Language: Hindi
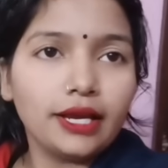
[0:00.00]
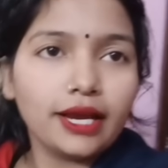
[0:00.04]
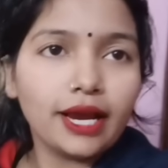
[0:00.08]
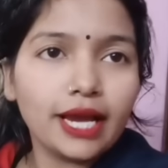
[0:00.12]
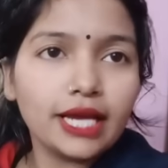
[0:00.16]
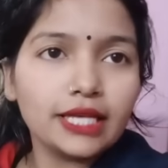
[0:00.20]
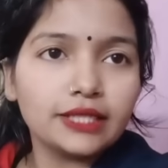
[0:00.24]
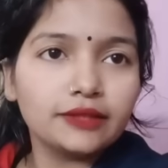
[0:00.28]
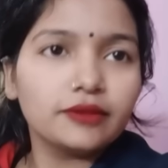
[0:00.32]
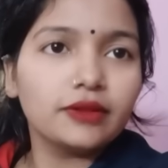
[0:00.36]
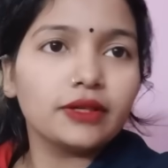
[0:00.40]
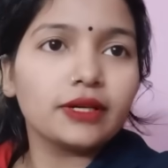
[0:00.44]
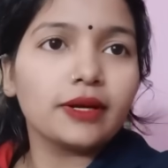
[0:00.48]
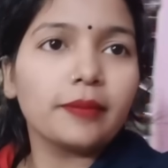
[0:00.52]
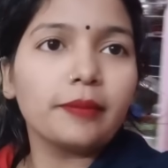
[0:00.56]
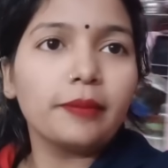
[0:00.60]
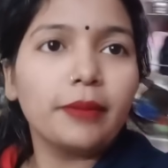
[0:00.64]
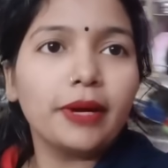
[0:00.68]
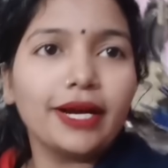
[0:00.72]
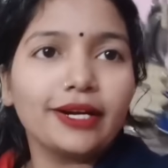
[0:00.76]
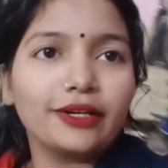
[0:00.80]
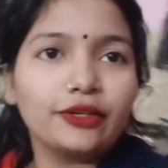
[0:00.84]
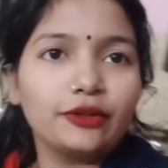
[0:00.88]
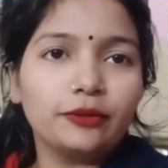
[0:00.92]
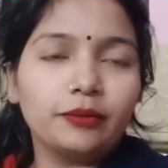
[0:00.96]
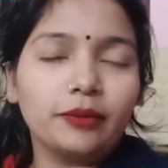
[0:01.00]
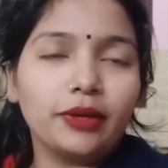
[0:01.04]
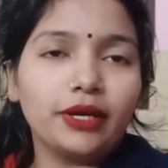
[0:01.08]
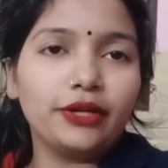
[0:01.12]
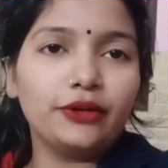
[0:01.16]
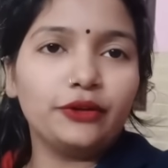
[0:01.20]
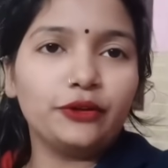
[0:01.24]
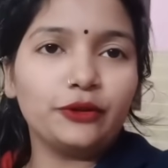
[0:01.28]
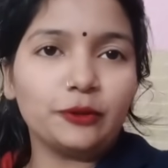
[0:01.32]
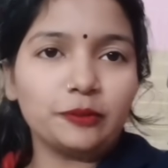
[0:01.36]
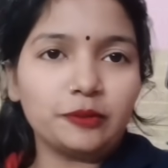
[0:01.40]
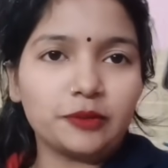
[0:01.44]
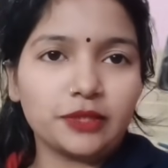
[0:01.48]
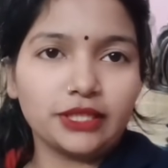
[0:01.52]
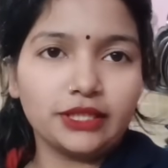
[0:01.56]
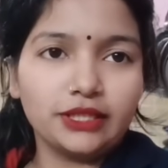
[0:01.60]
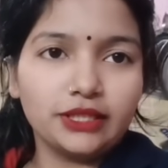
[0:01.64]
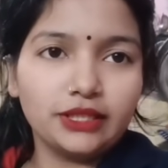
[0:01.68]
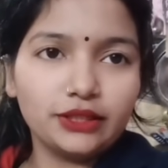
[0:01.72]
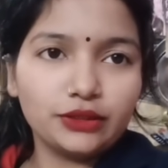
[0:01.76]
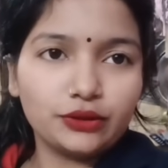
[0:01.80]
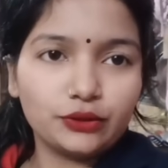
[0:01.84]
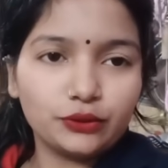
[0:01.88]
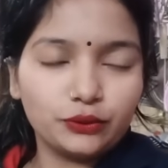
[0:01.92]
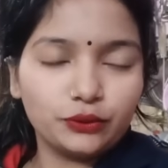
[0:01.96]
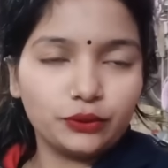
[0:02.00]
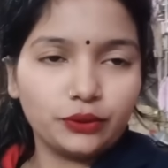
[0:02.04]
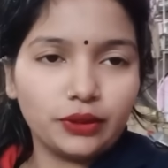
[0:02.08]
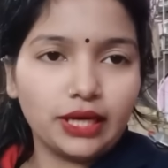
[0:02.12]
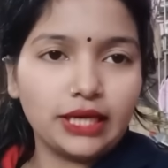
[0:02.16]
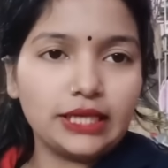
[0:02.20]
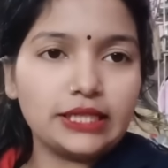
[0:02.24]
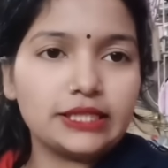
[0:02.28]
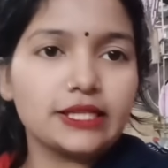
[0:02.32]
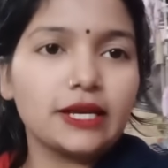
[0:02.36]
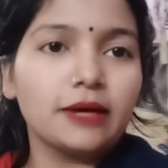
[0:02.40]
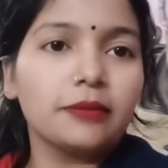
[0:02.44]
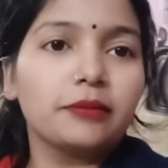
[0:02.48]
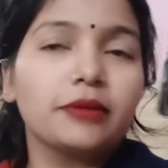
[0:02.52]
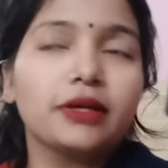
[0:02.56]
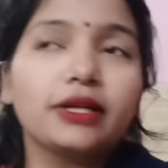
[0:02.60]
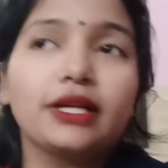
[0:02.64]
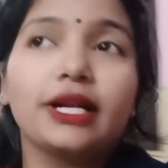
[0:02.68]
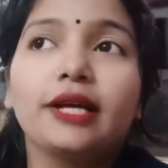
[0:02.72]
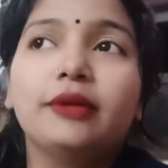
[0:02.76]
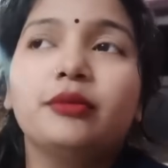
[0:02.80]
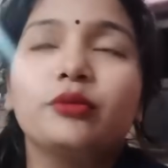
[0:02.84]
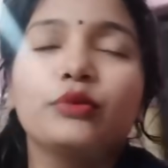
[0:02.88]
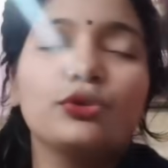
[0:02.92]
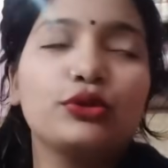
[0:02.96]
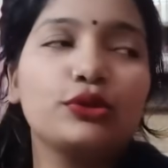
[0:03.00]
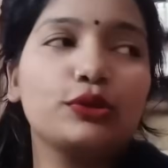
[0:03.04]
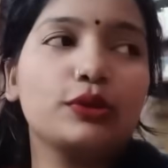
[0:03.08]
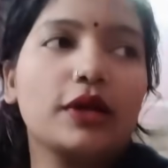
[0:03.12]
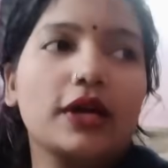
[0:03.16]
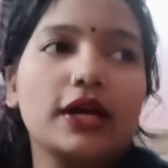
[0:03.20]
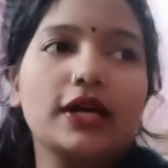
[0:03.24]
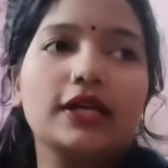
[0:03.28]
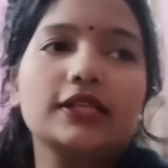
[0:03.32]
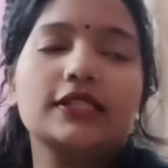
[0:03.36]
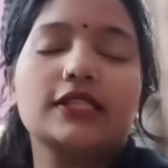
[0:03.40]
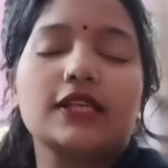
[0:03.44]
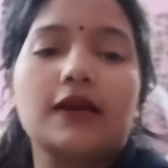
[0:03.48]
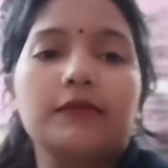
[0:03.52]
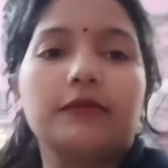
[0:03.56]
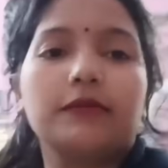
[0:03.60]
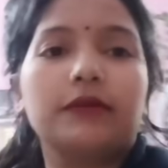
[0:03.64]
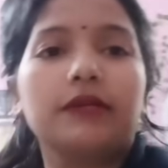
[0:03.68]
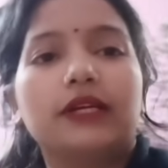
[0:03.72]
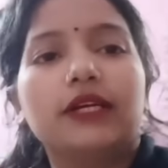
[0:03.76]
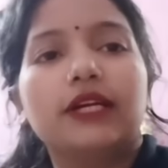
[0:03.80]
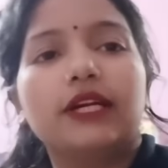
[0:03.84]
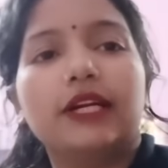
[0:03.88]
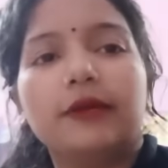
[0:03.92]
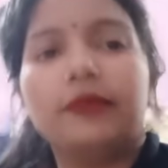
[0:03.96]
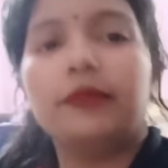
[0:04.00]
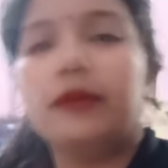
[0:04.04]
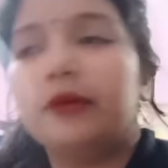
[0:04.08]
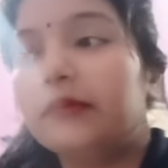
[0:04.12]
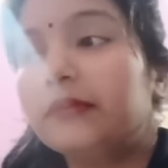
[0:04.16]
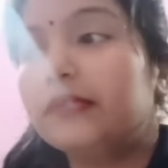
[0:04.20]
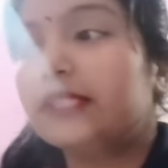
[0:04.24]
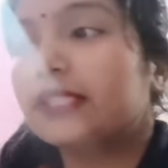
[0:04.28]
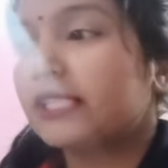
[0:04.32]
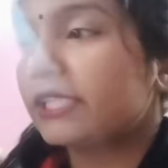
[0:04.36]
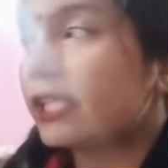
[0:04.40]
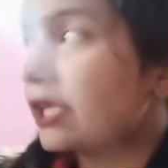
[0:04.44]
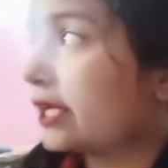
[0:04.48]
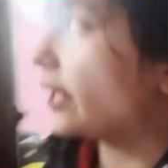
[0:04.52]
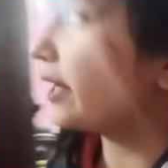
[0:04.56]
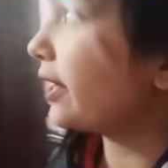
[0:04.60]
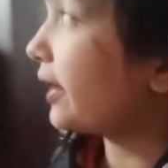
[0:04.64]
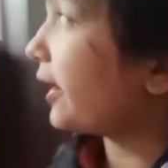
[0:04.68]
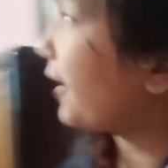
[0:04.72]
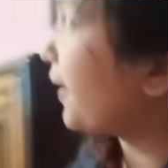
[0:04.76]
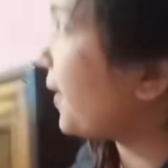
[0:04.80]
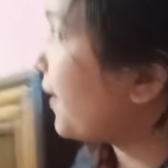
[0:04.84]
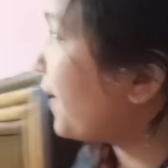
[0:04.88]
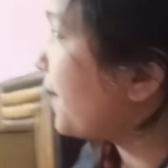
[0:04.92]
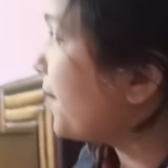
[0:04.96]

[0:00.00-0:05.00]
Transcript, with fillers: गाइस वेलकम बैक टू माय यूट्यूब चैनल सो गाइस शाम का टाइम हो चुका है शाम के घड़ी में बज रहे हैं